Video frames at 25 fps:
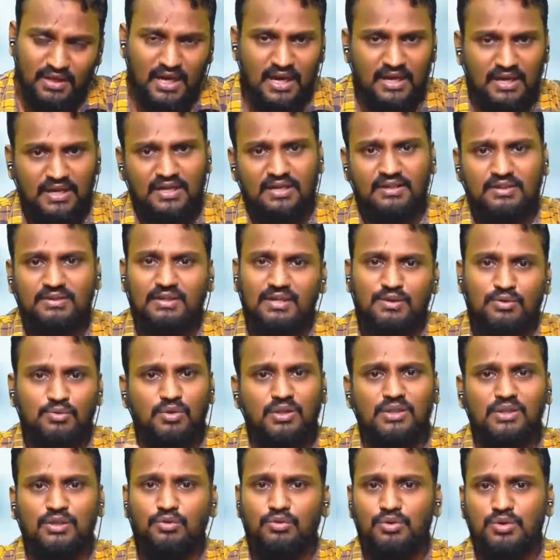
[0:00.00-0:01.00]
ஏ
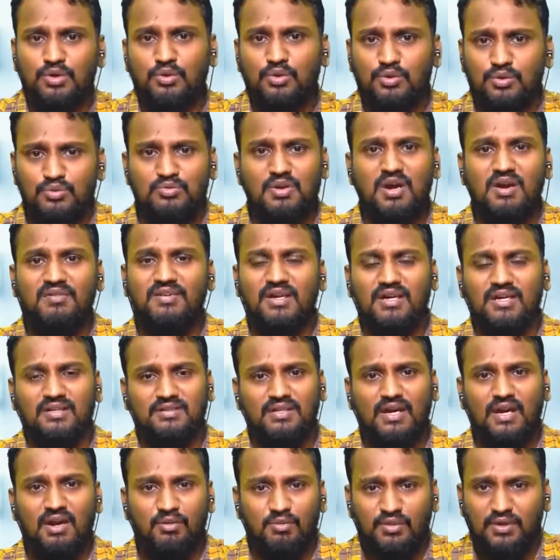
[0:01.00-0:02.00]
லைலத்துல் கதிரவை
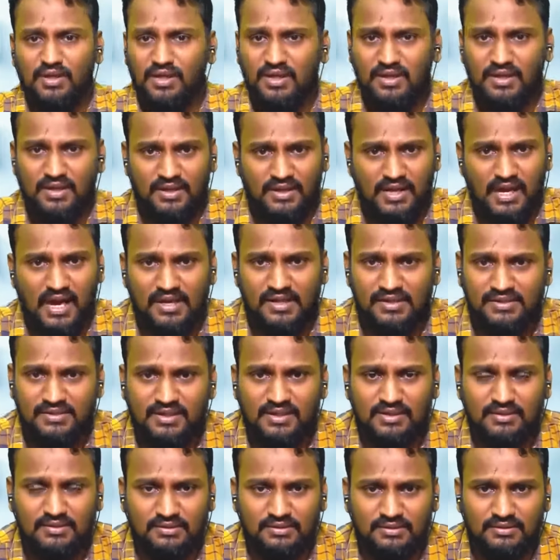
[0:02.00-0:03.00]
அடையணுங்கிறதுக்காக ஏத்திகாஃப்
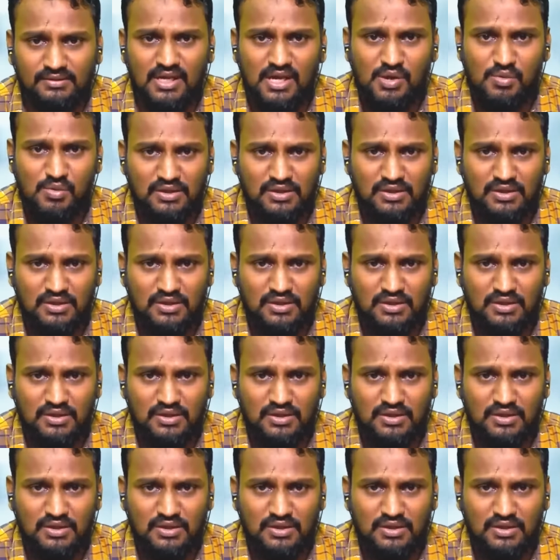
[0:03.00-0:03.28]
இருக்கிறாங்க